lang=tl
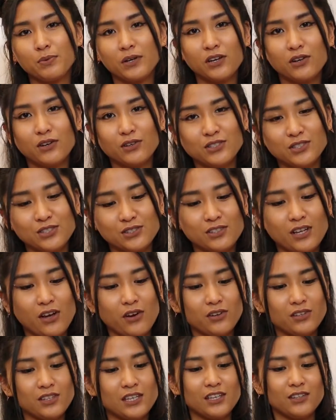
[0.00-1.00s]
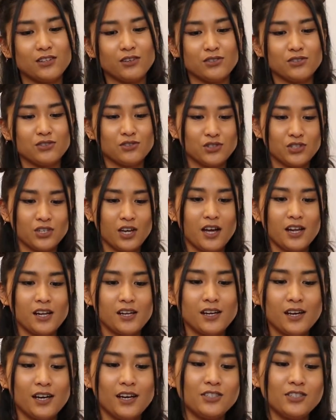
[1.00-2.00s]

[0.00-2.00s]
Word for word: spring rolls yung tawag dito, so Shan,